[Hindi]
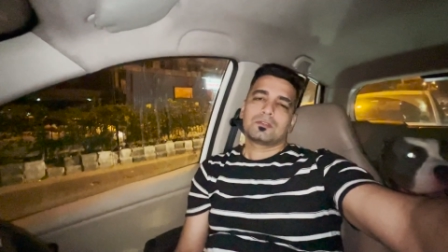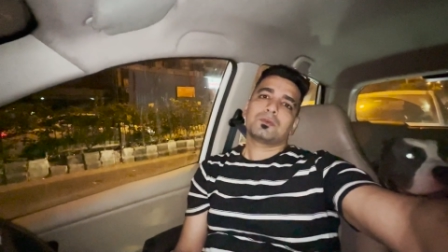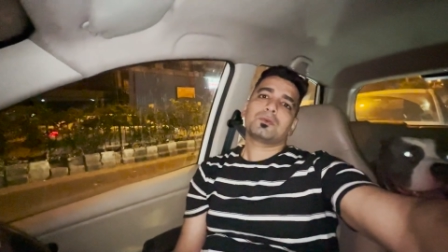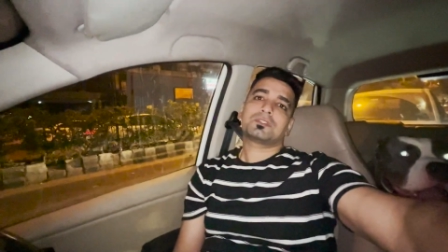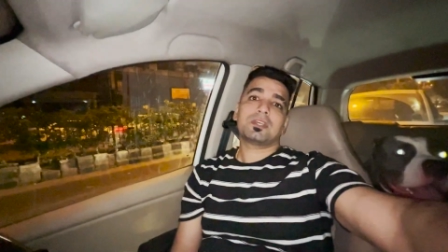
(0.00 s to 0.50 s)

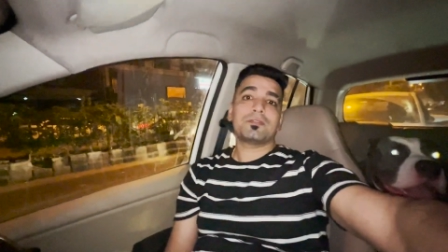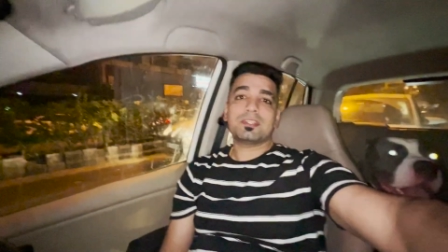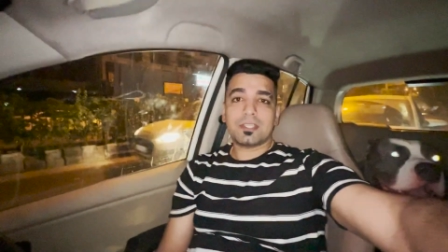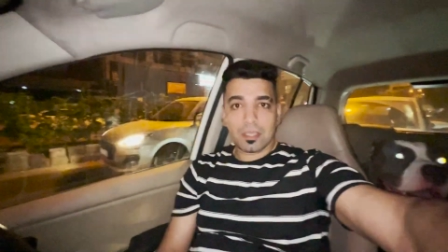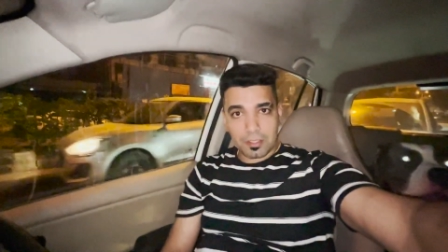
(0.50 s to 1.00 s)
सो
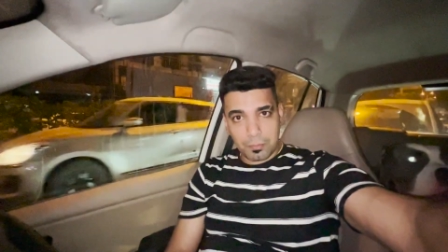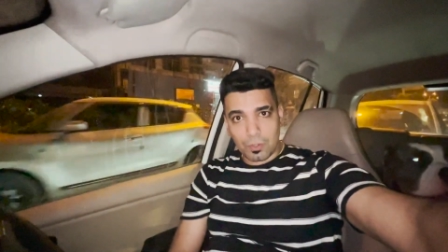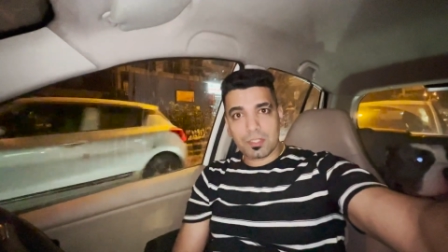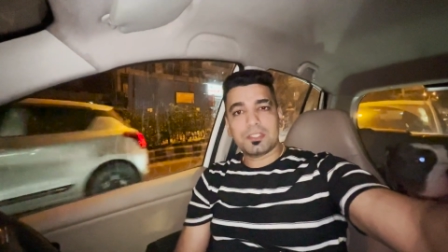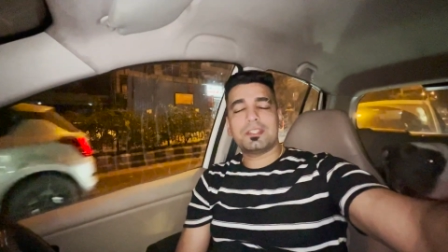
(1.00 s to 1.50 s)
सर्विस यहाँ की
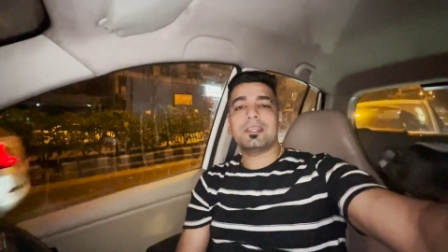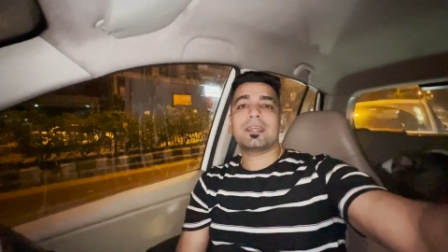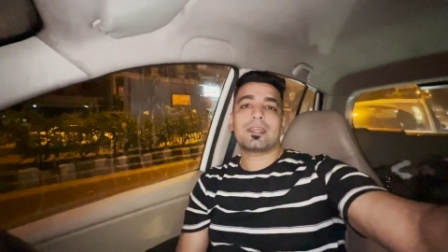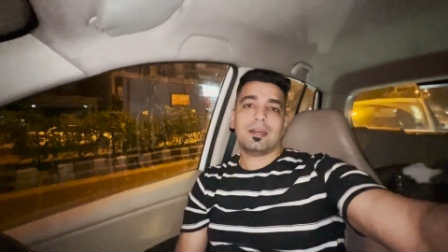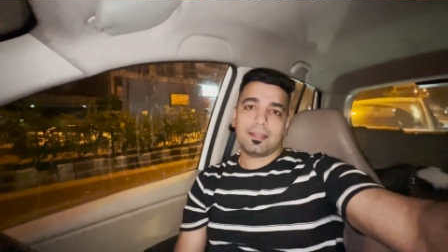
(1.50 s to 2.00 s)
बहुत अच्छी है
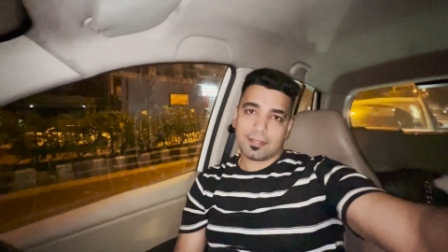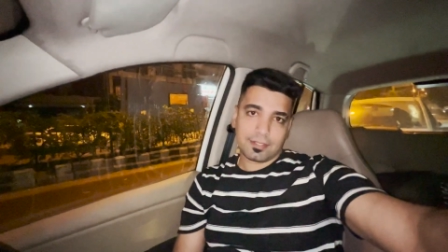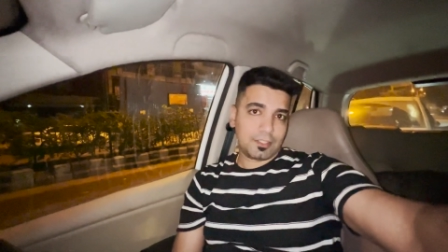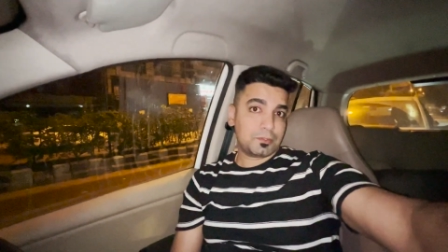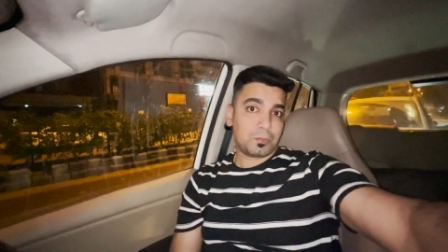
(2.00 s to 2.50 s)
खाने का
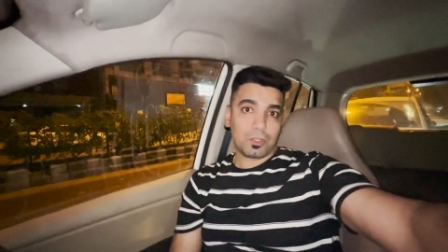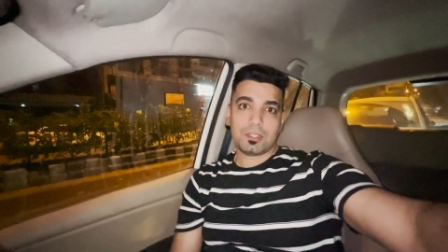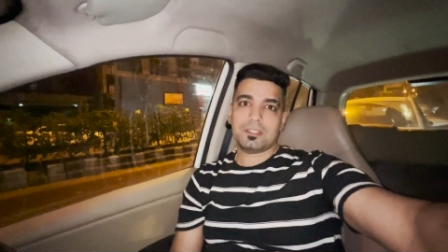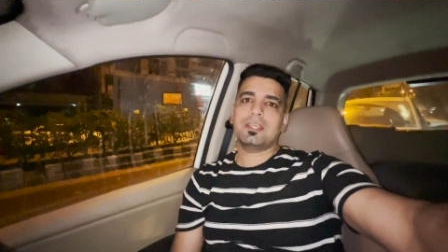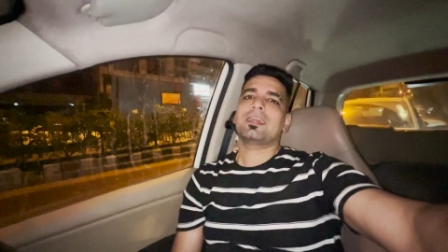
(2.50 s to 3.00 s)
टेस्ट बहुत
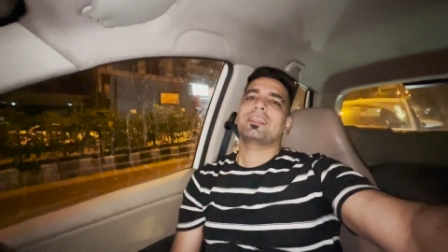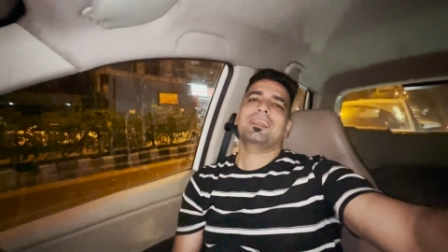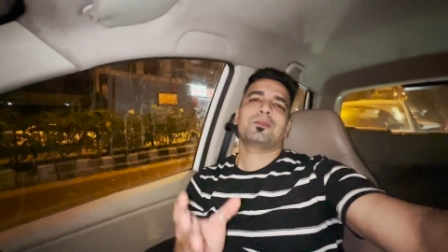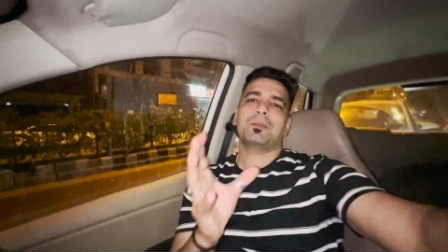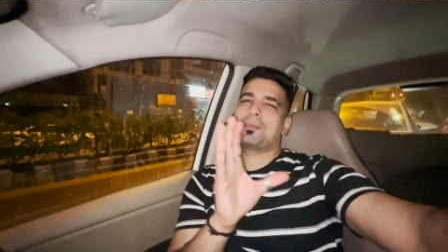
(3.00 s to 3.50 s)
अच्छा है ये
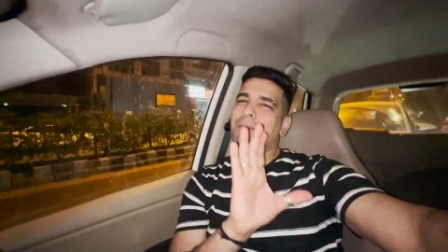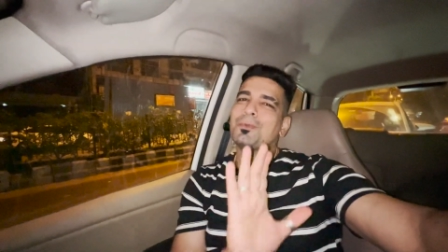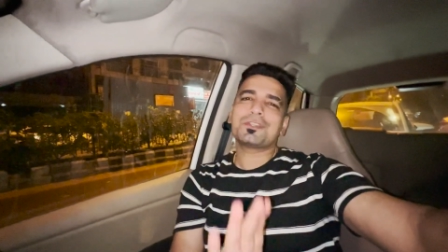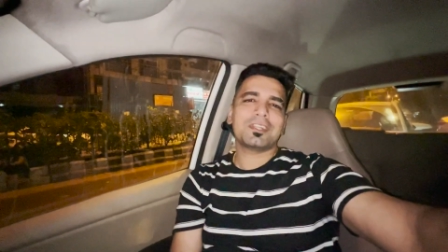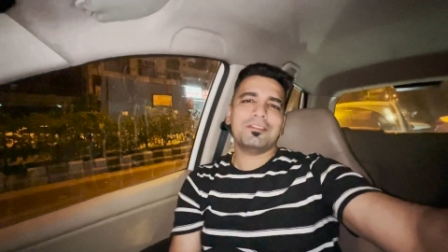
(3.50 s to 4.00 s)
कोई
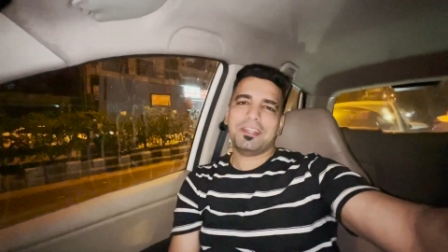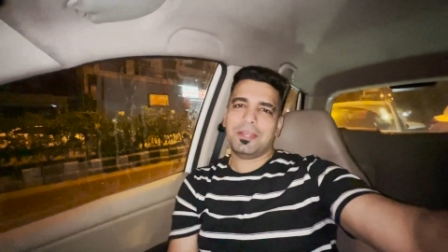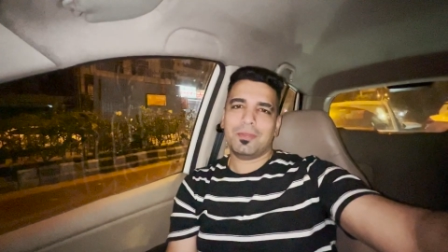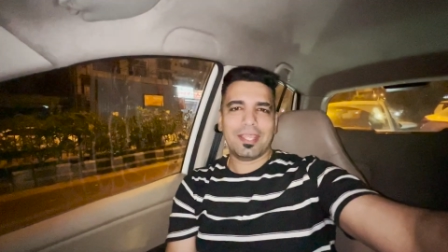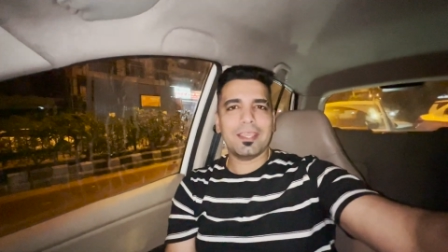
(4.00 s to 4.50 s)
प्रमोशनल
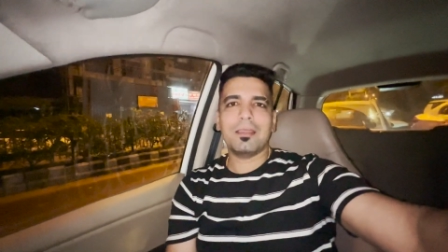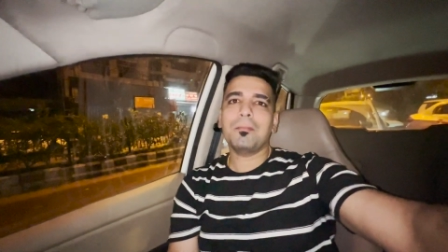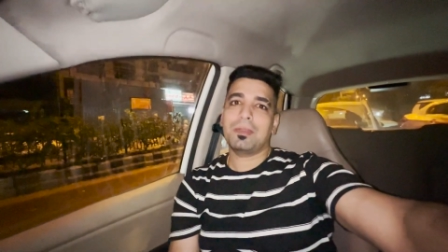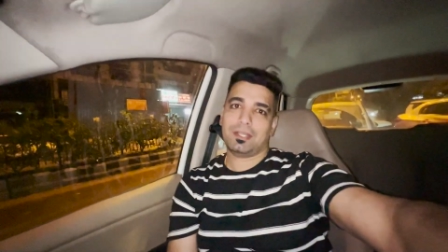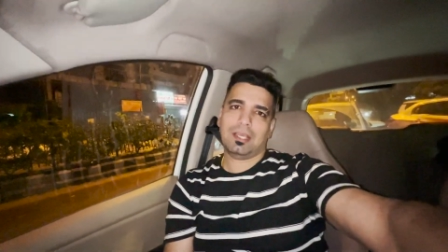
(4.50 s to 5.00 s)
वीडियो नहीं है
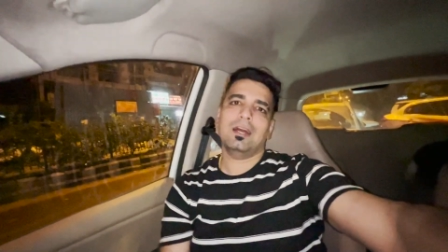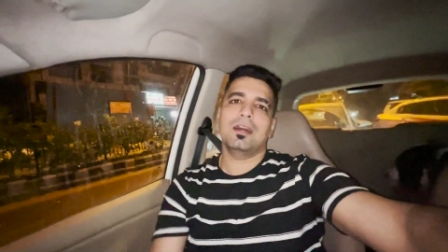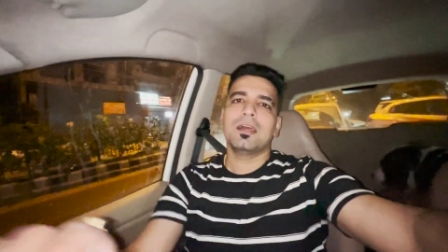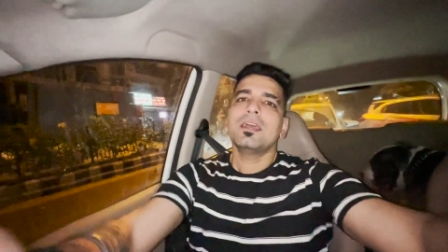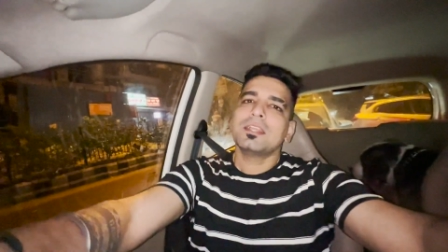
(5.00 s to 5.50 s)
बट हाँ
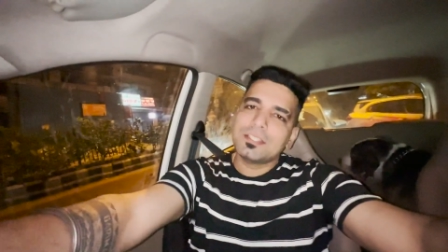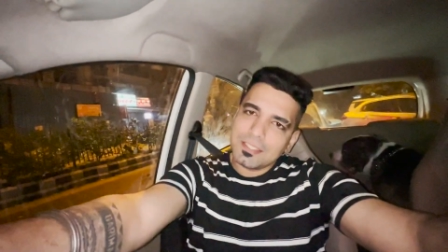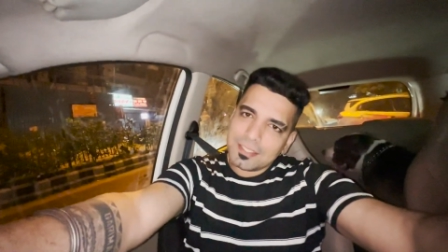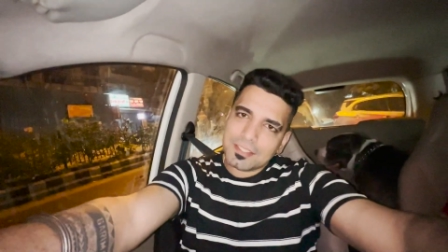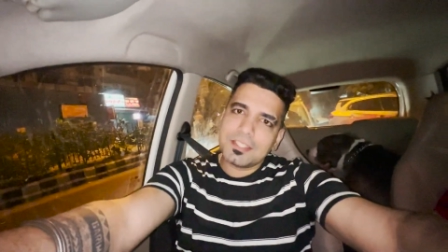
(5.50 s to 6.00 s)

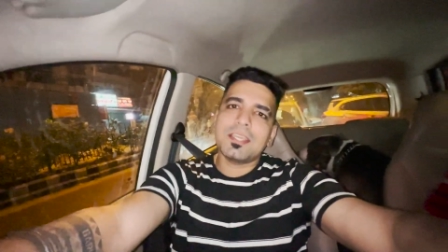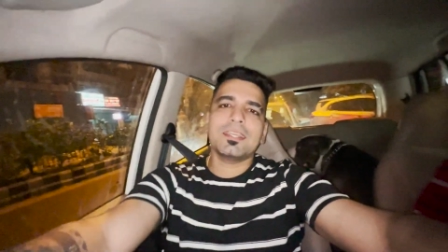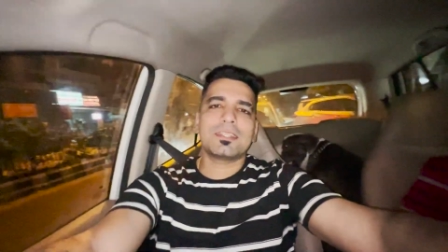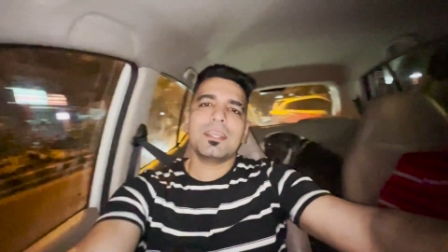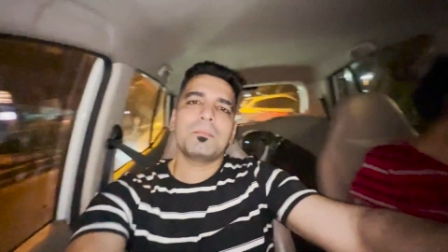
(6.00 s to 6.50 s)
चीज़ अच्छी है
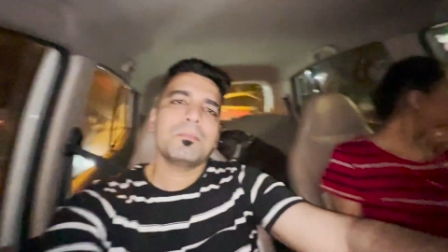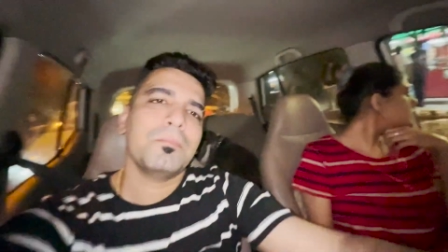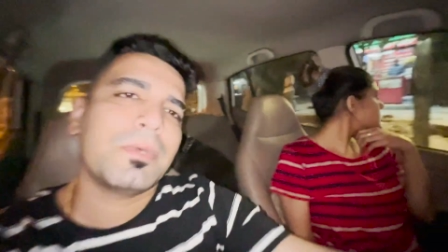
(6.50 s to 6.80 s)
इसलिए हम